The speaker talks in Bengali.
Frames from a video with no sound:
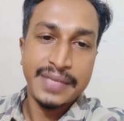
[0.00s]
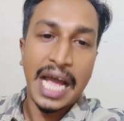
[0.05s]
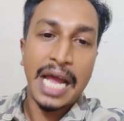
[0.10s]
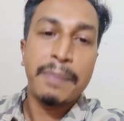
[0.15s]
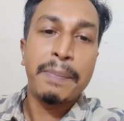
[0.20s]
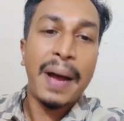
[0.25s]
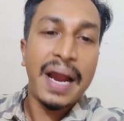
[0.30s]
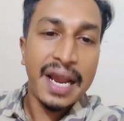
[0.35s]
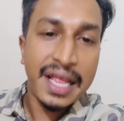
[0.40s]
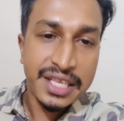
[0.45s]
আর
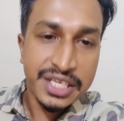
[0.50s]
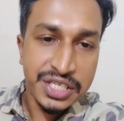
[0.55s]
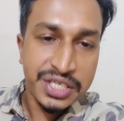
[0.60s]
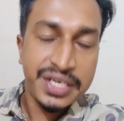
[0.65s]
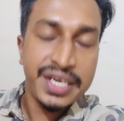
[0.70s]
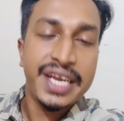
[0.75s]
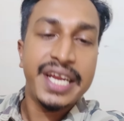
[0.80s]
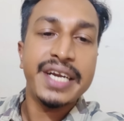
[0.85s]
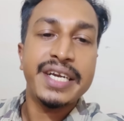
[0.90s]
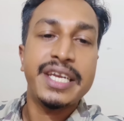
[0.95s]
বাংলাদেশ
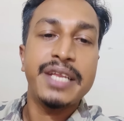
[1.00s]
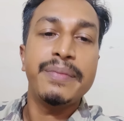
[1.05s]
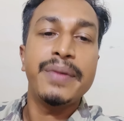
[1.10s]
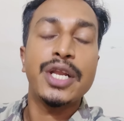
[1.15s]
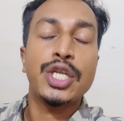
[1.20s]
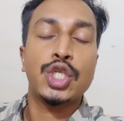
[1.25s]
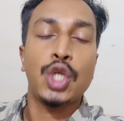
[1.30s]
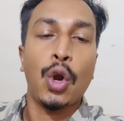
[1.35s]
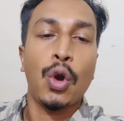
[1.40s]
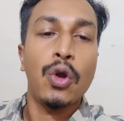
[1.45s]
ক্রিকেট
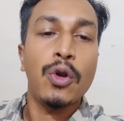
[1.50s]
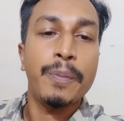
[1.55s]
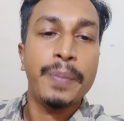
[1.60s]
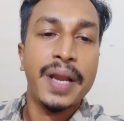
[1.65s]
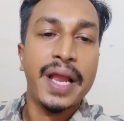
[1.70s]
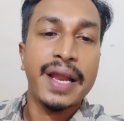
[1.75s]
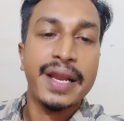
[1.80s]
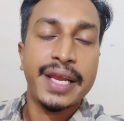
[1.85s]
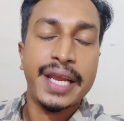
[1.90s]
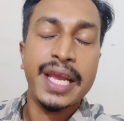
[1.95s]
টিমের সকল
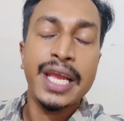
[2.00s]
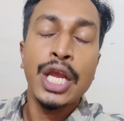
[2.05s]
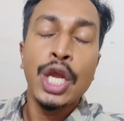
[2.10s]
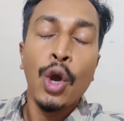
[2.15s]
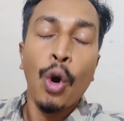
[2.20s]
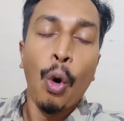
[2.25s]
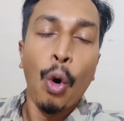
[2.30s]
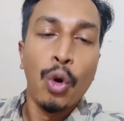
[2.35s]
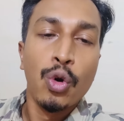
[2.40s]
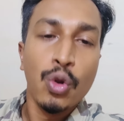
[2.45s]
প্লেয়ারকে
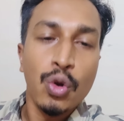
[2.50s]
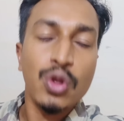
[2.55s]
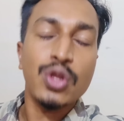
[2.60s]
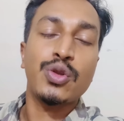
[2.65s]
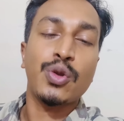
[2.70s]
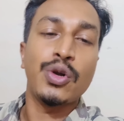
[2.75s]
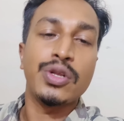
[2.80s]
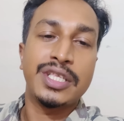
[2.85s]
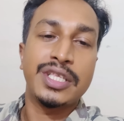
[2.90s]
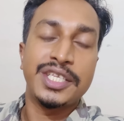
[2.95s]
অনুরোধ
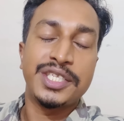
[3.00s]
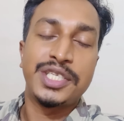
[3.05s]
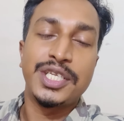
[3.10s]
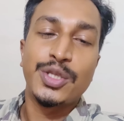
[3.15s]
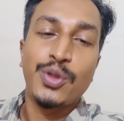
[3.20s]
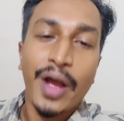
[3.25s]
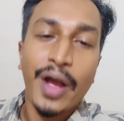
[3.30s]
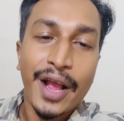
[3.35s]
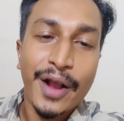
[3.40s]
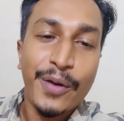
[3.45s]
করতেছি
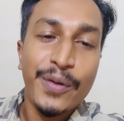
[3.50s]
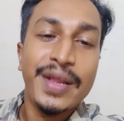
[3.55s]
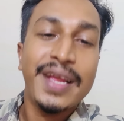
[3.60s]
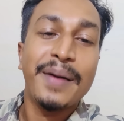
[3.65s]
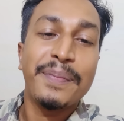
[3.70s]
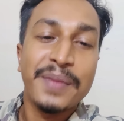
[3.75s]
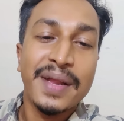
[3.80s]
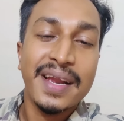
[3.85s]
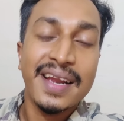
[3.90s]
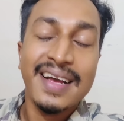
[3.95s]
দয়া করি
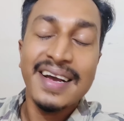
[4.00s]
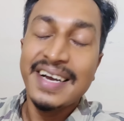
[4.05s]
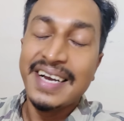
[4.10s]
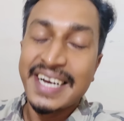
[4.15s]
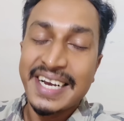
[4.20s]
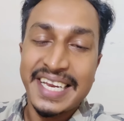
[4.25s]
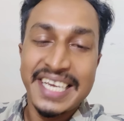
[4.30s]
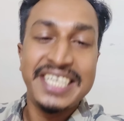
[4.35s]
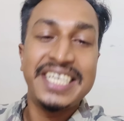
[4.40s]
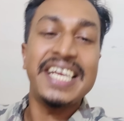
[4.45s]
আপনারা
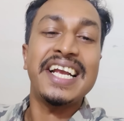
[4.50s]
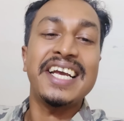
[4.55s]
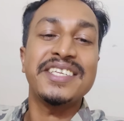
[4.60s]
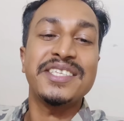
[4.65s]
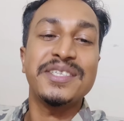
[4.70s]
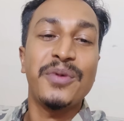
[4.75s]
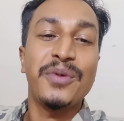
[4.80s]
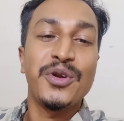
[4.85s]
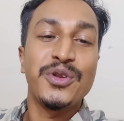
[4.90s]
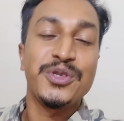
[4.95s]

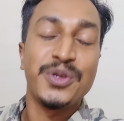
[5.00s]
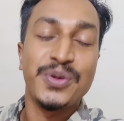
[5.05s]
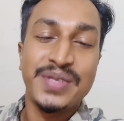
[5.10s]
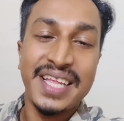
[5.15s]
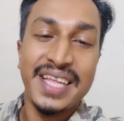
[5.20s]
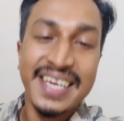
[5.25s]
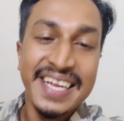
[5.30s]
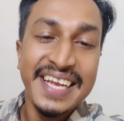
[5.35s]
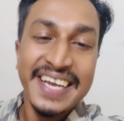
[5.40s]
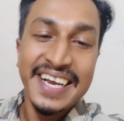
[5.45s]
কৃষিকাজে মনোযোগ
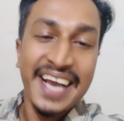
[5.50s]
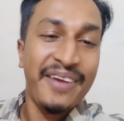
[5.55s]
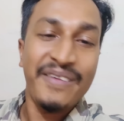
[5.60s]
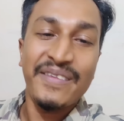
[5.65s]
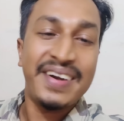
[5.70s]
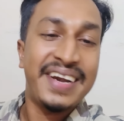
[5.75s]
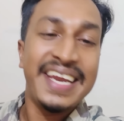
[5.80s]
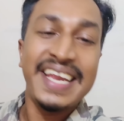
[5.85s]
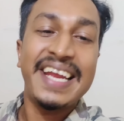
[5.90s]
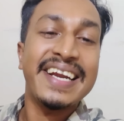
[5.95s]
দেন কারণ
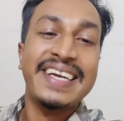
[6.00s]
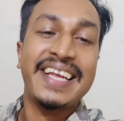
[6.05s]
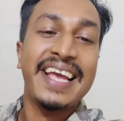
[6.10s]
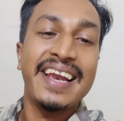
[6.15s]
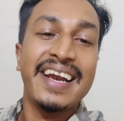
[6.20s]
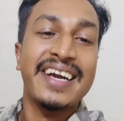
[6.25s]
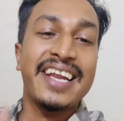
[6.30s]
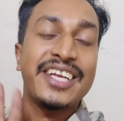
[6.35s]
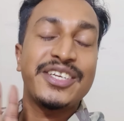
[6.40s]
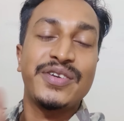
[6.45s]
ক্রিকেট
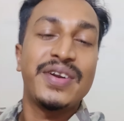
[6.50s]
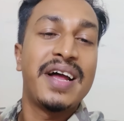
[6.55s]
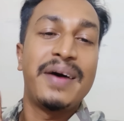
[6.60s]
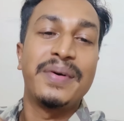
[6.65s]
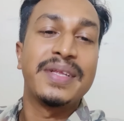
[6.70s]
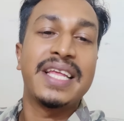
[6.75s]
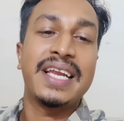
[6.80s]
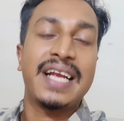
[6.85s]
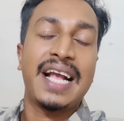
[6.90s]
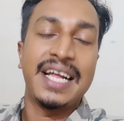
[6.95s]
খেলাটা আসলে
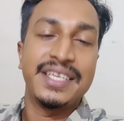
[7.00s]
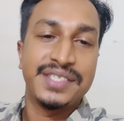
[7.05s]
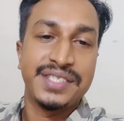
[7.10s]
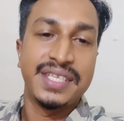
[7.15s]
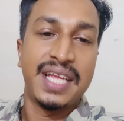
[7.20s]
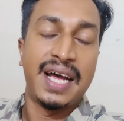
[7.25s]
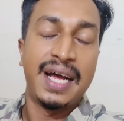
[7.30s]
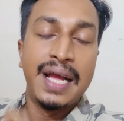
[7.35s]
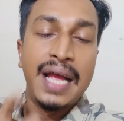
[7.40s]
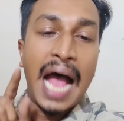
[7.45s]
আমাদের কাজ
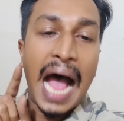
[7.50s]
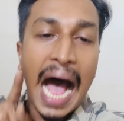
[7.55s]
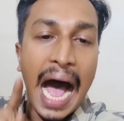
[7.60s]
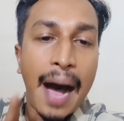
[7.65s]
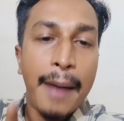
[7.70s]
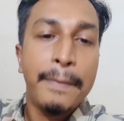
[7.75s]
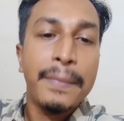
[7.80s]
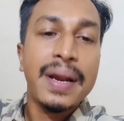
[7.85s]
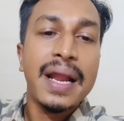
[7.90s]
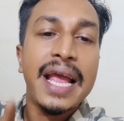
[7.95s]
না
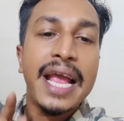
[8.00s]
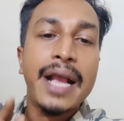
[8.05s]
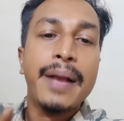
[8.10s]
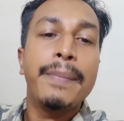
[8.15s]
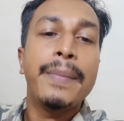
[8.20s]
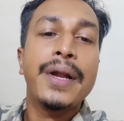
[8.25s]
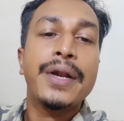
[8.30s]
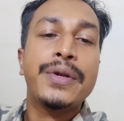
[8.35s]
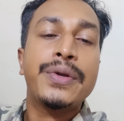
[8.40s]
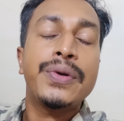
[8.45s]
আমরা
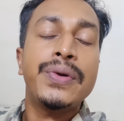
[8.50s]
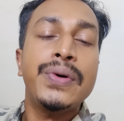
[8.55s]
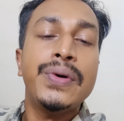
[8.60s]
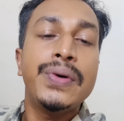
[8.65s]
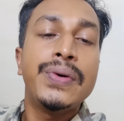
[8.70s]
একমাত্র